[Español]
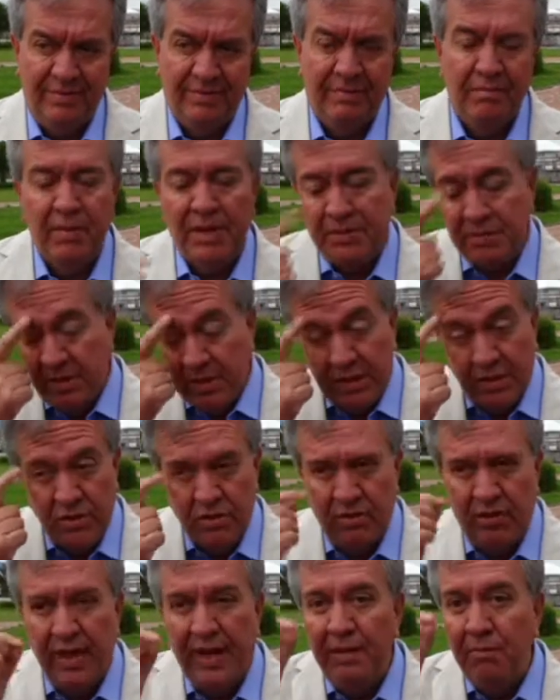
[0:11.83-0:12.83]
más bien dicho,
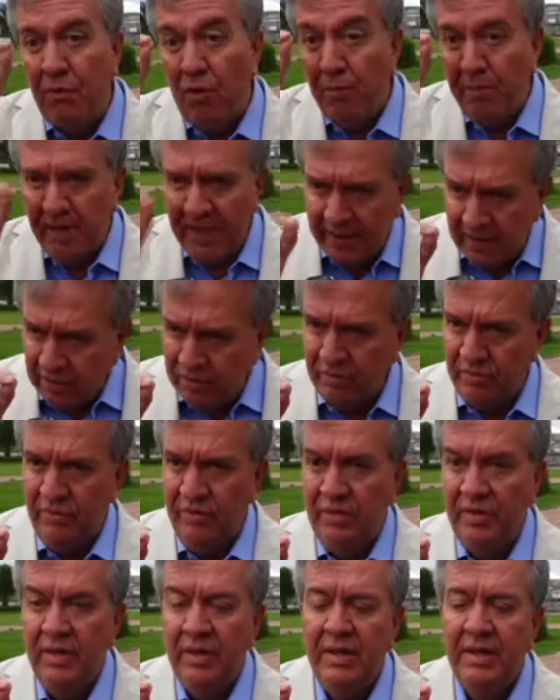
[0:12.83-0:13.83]
el momento
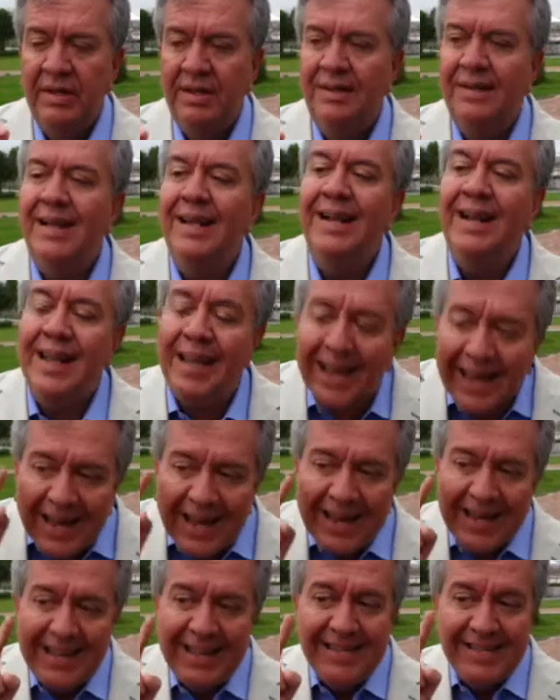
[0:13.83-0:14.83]
de
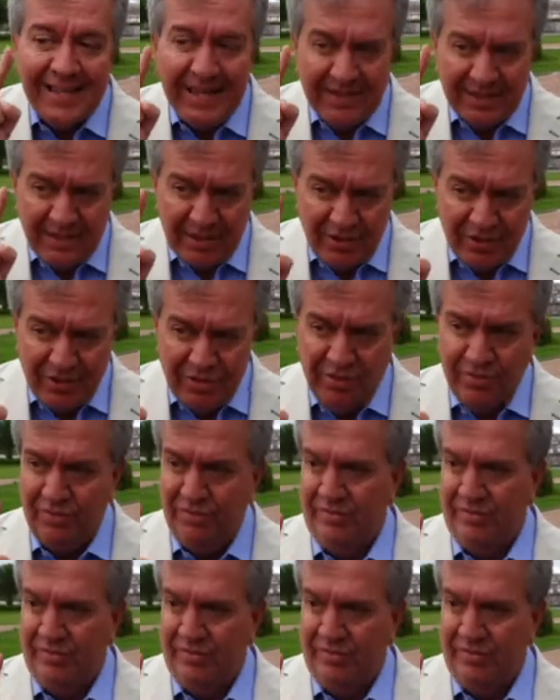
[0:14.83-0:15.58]
legalización